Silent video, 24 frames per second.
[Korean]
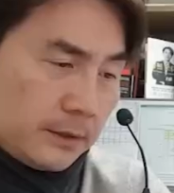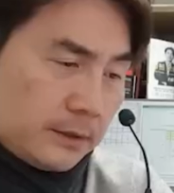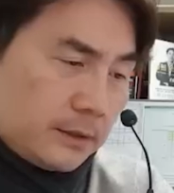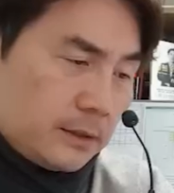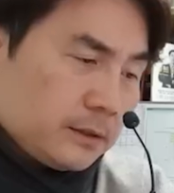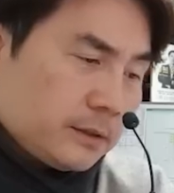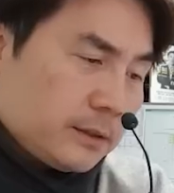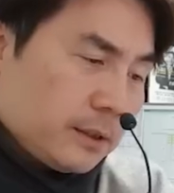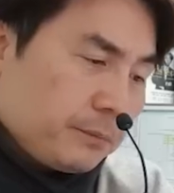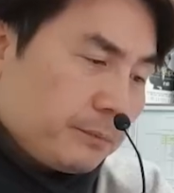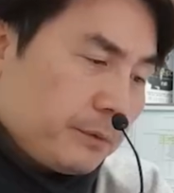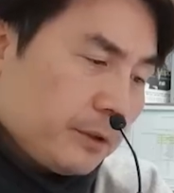
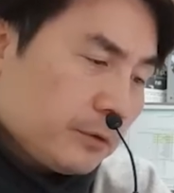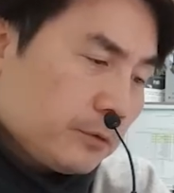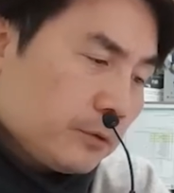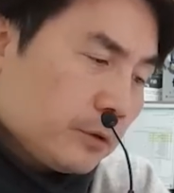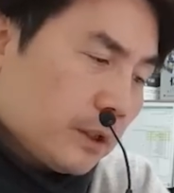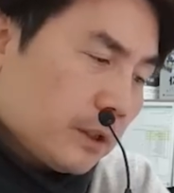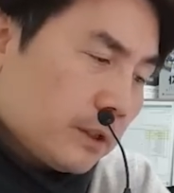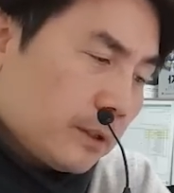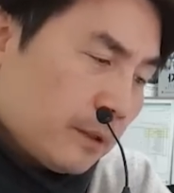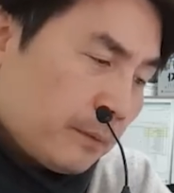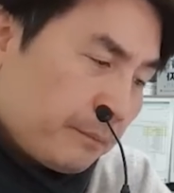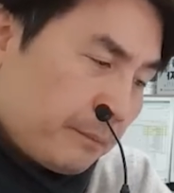실제
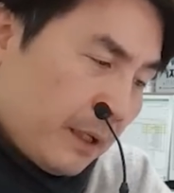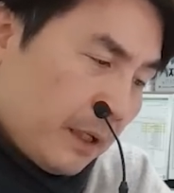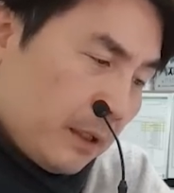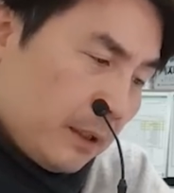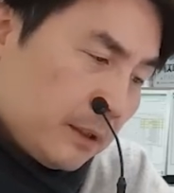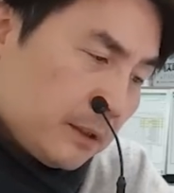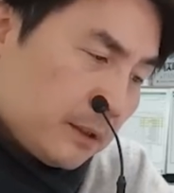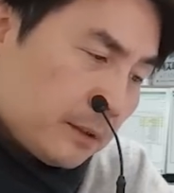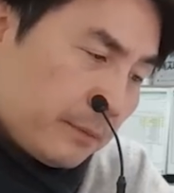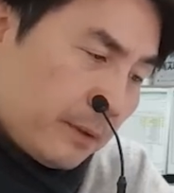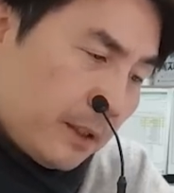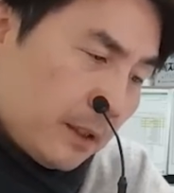미국이 더
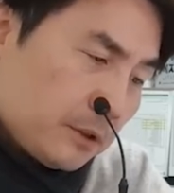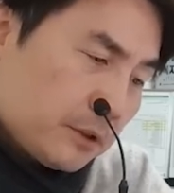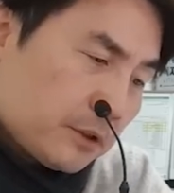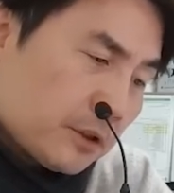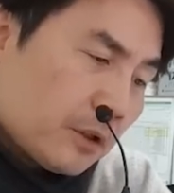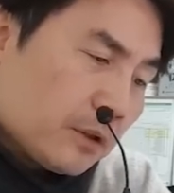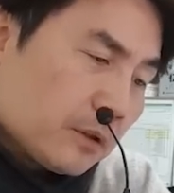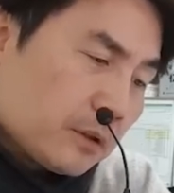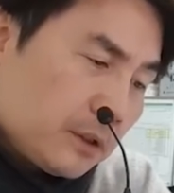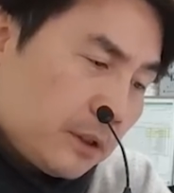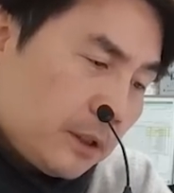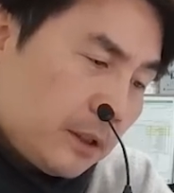팔리지만
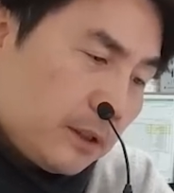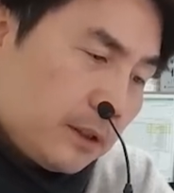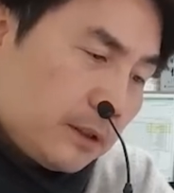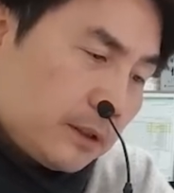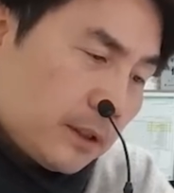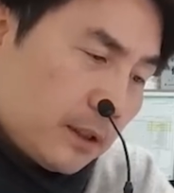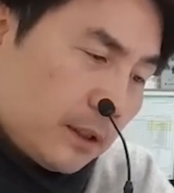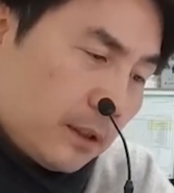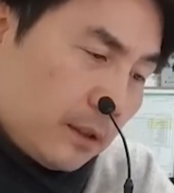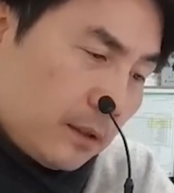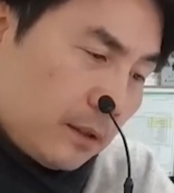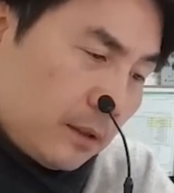
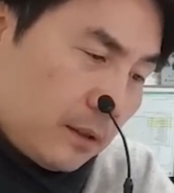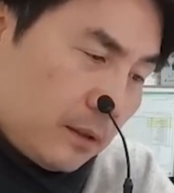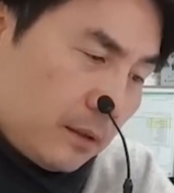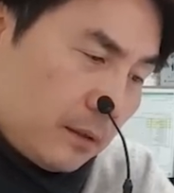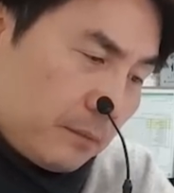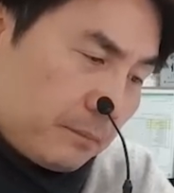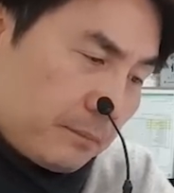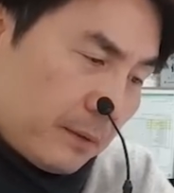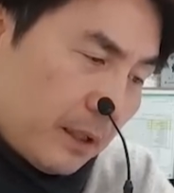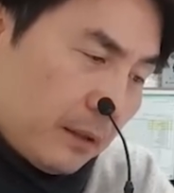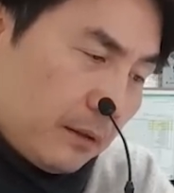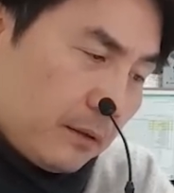
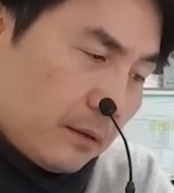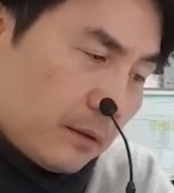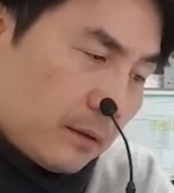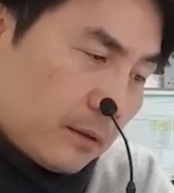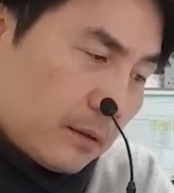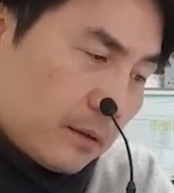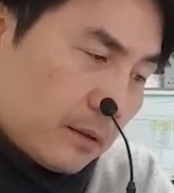전기차만